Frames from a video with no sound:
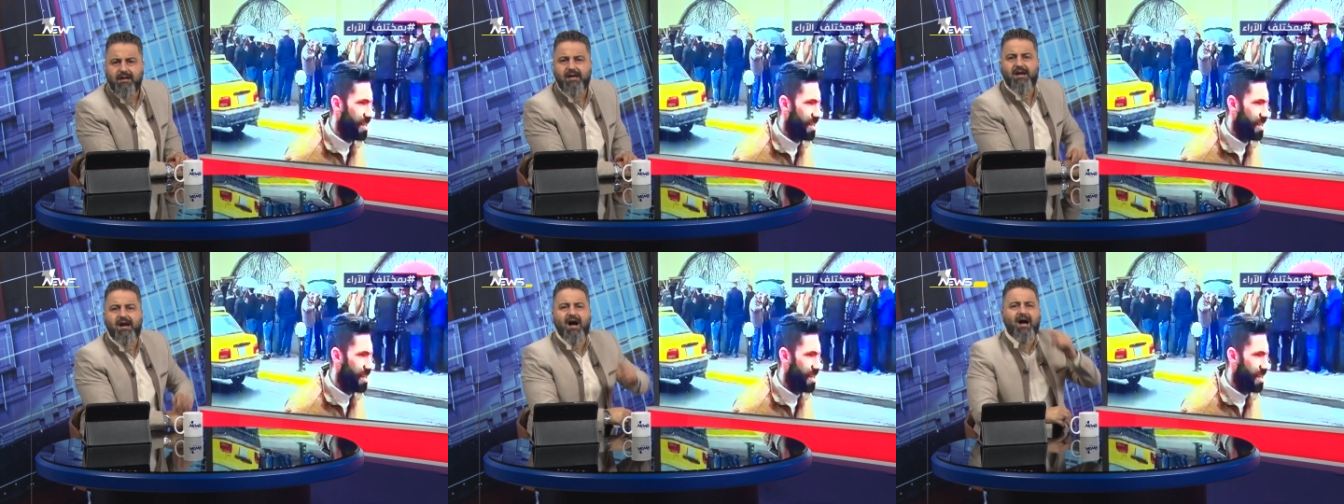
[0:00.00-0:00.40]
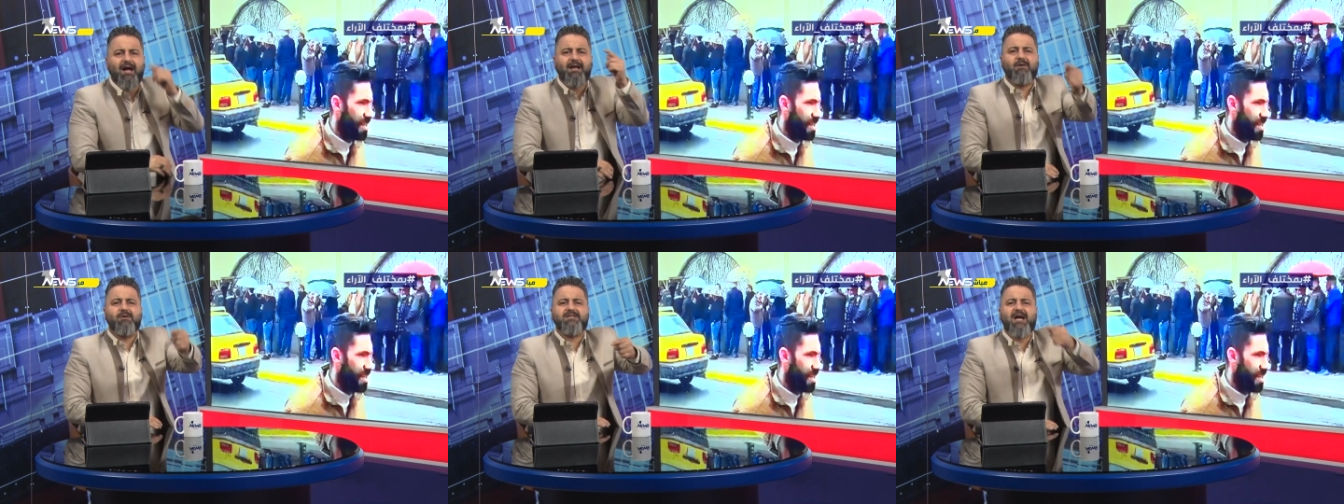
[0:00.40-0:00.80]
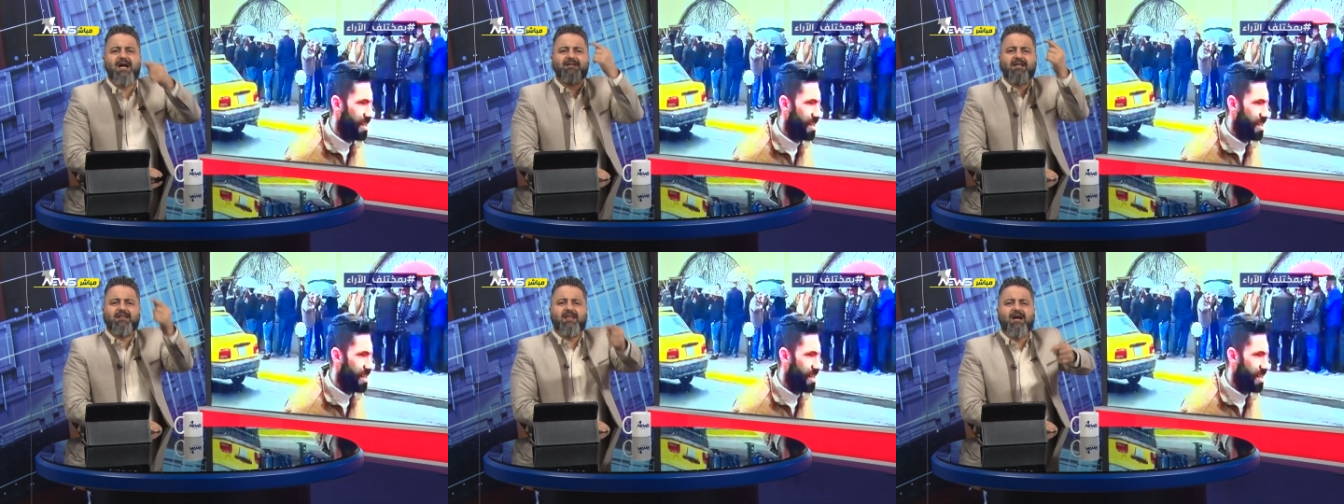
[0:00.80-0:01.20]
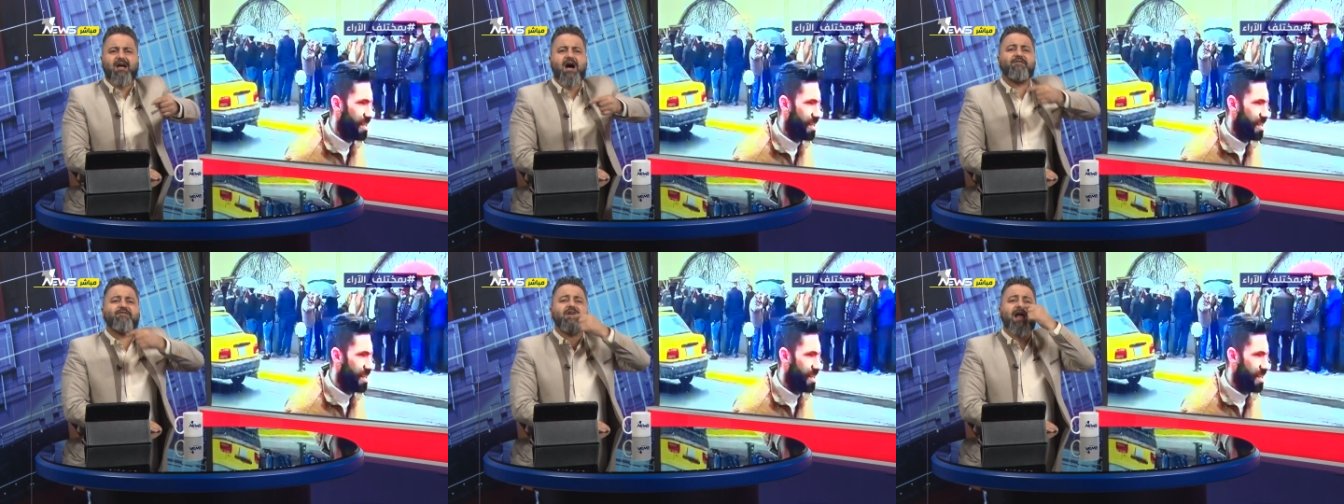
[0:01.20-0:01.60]
إهانة وزارة
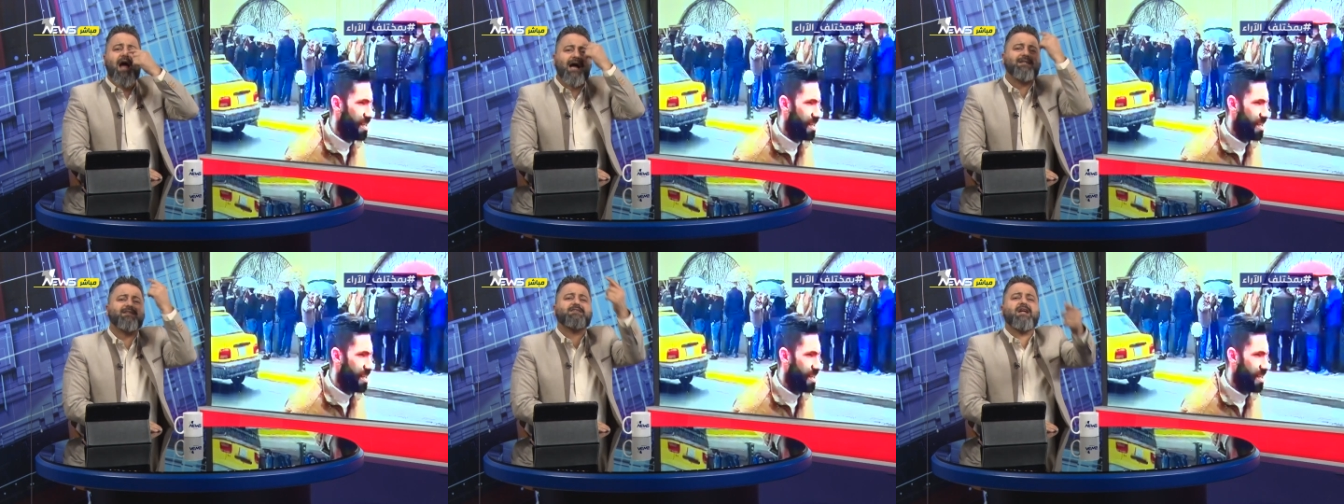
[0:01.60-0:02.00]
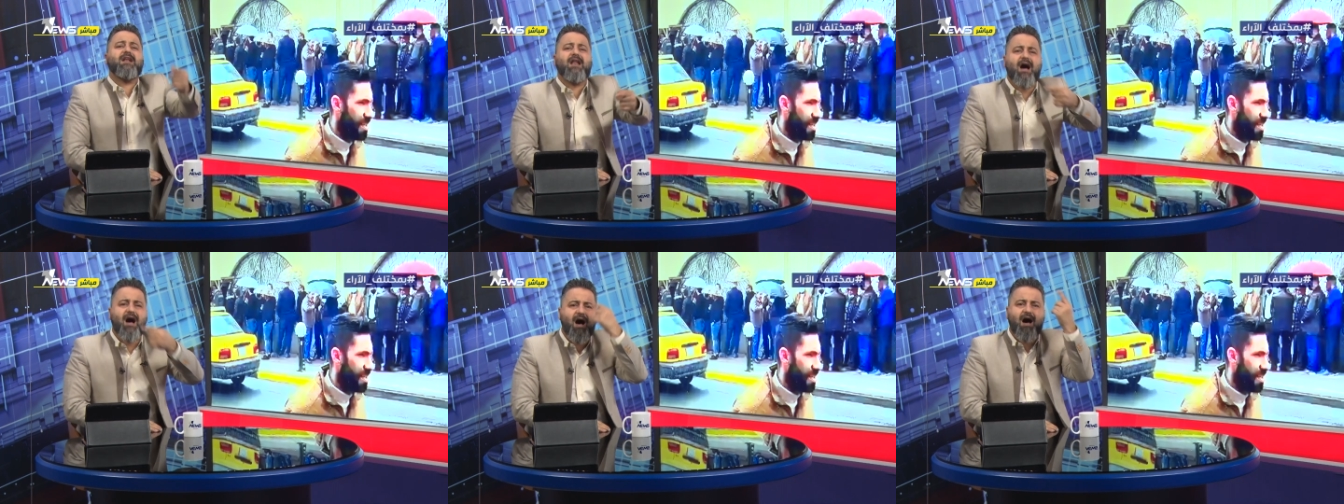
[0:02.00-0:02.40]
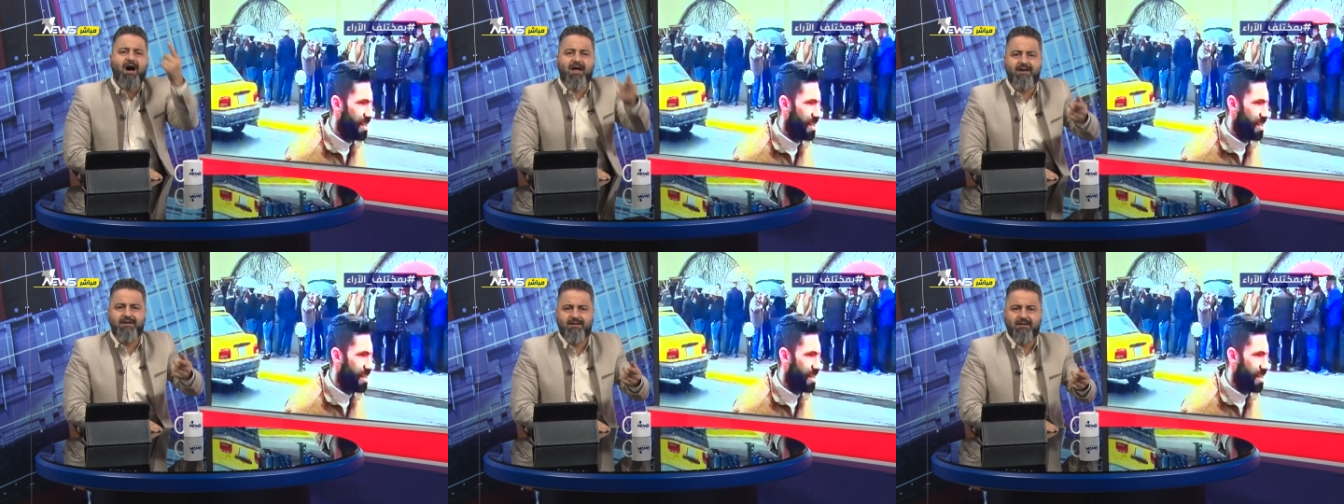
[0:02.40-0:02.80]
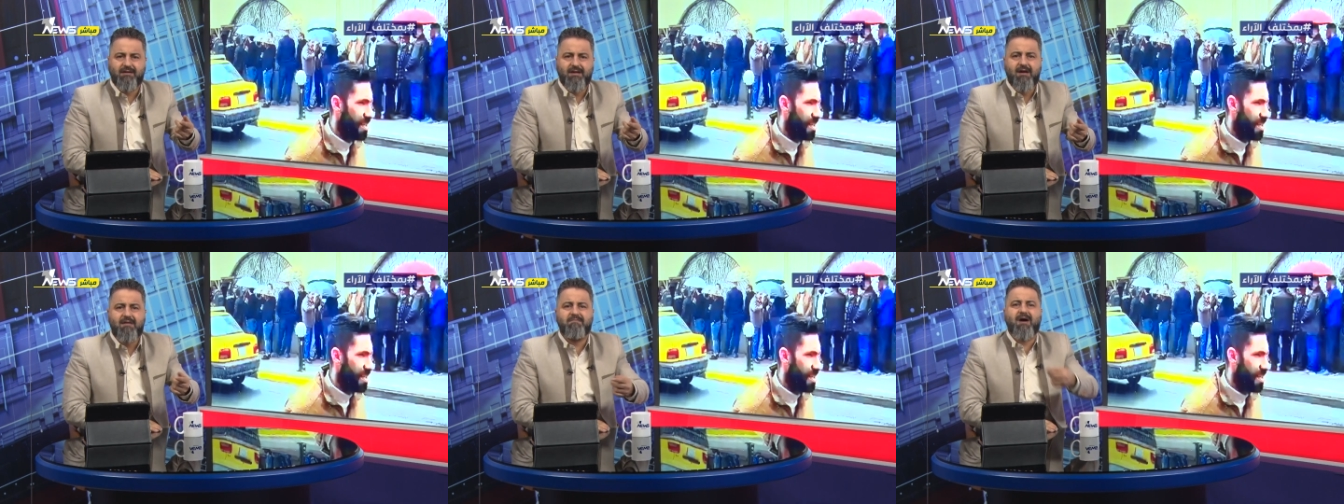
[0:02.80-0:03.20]
الثقافة لحد الآن
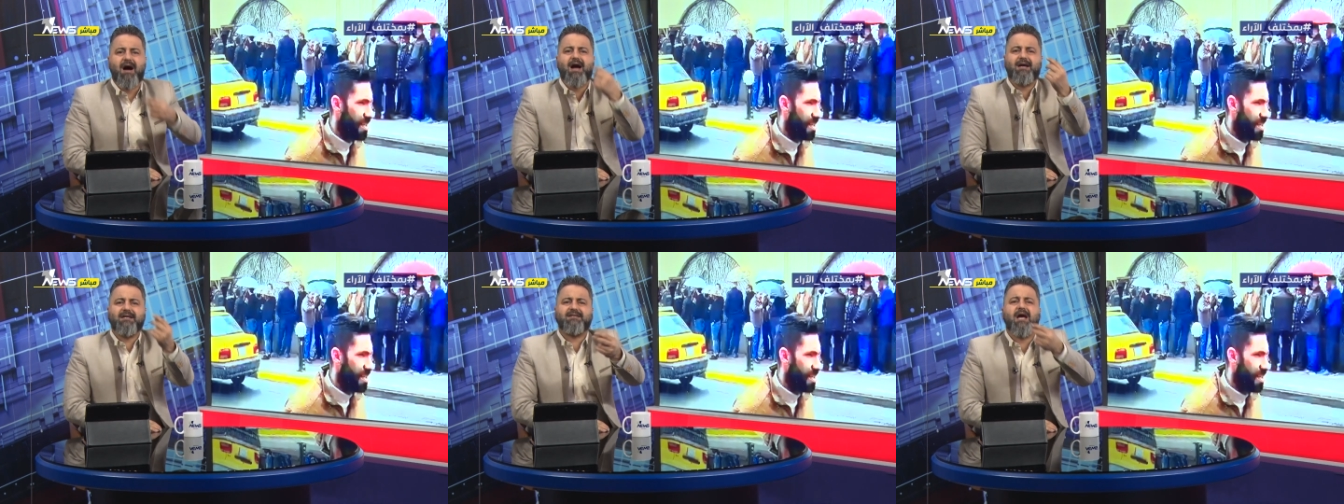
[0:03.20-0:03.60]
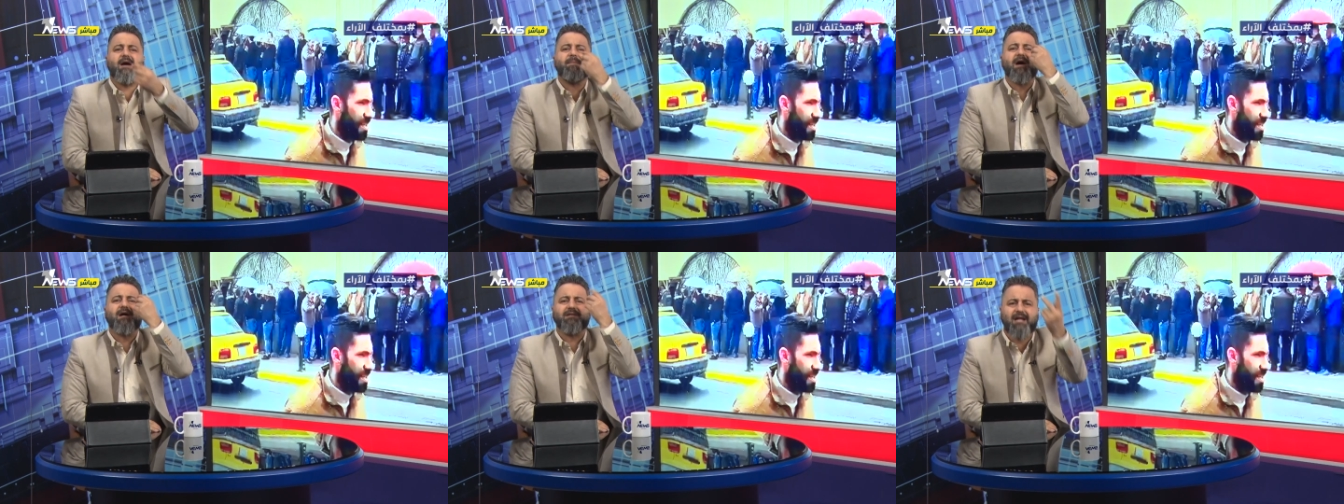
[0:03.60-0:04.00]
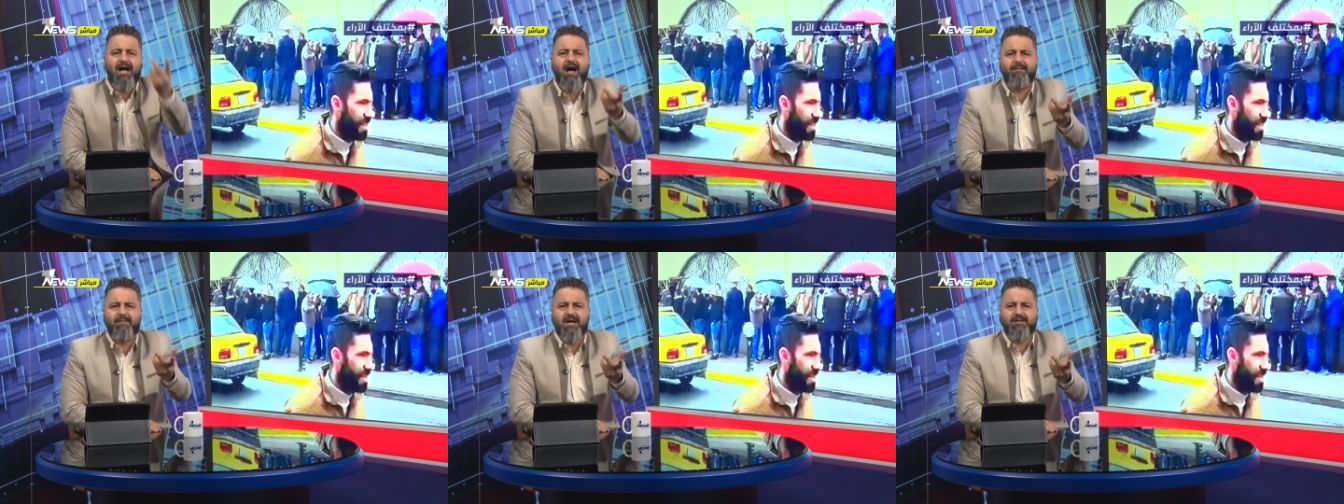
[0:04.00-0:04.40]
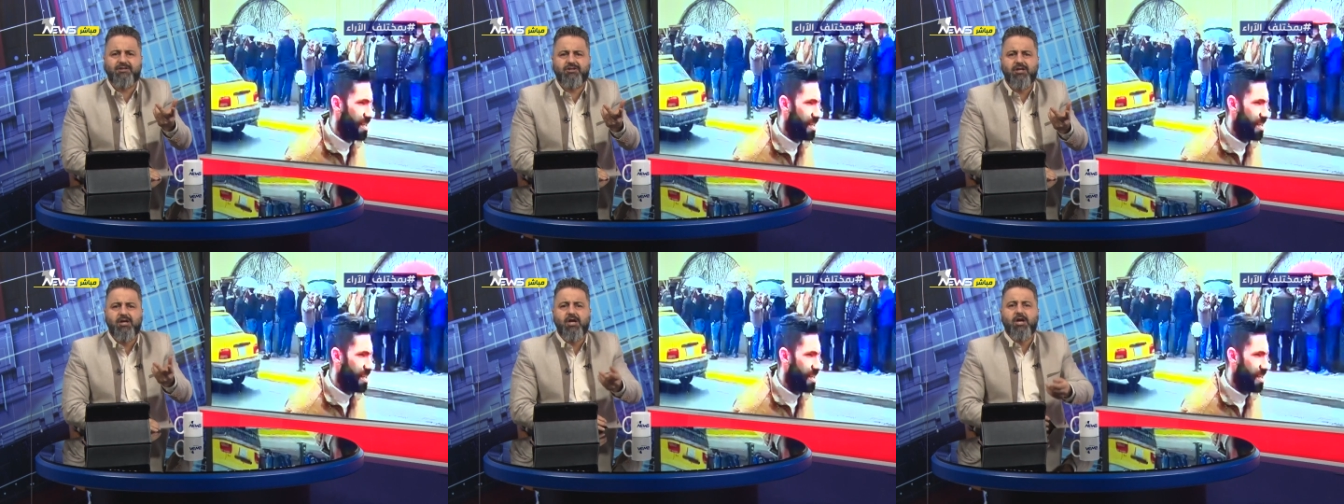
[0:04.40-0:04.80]
ما عندها
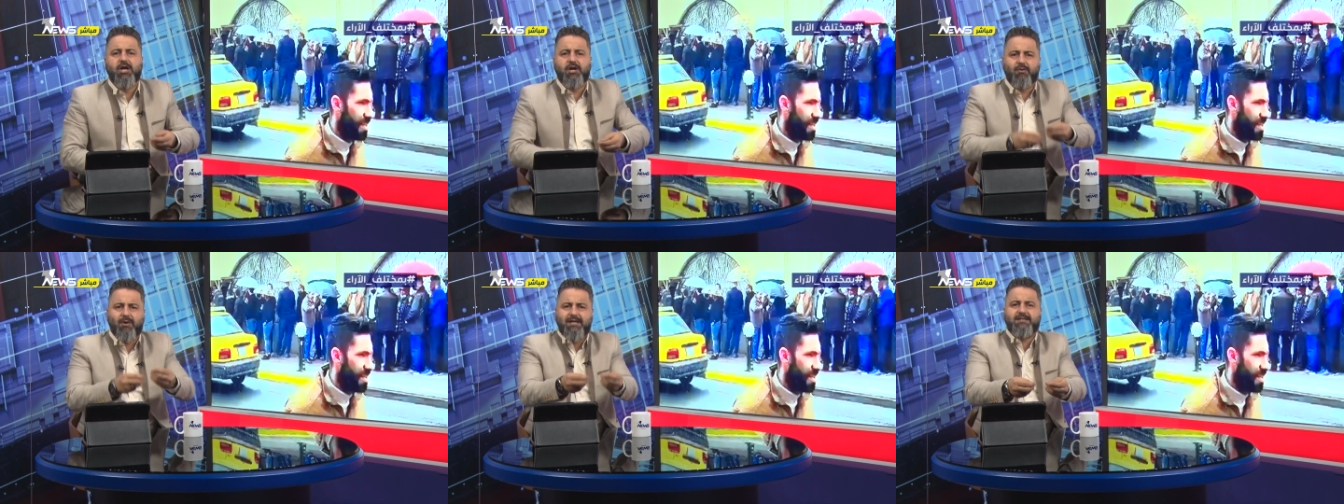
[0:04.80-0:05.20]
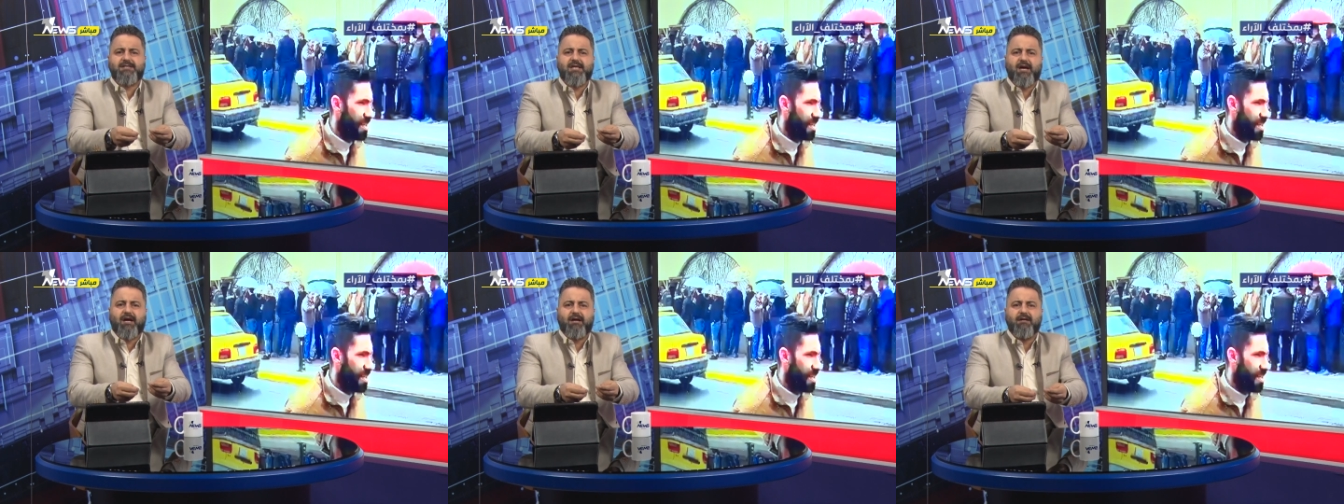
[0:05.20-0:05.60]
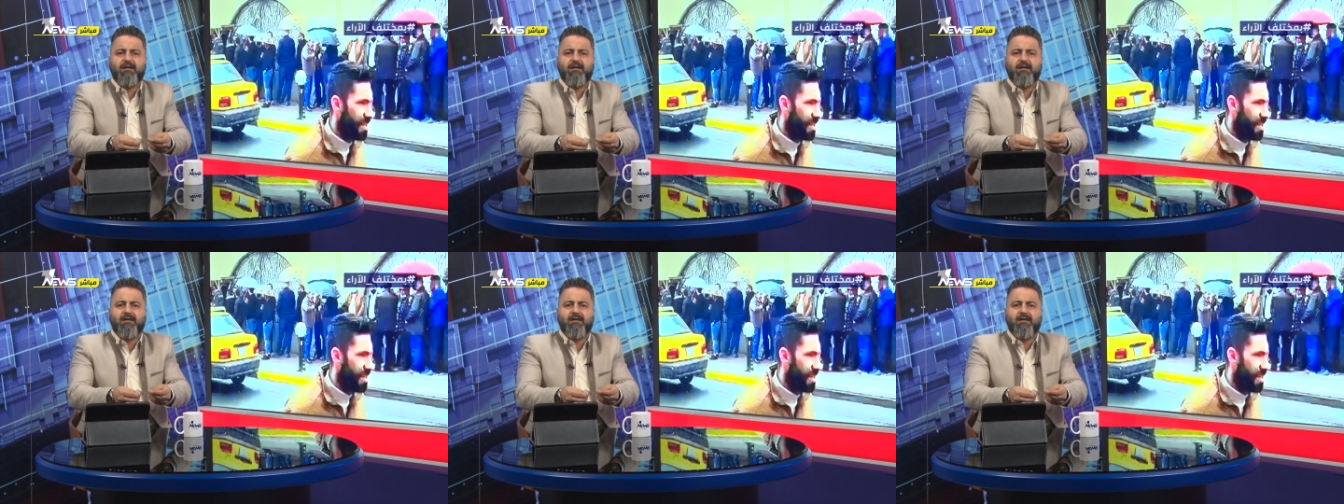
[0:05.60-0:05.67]
برنامج يوزع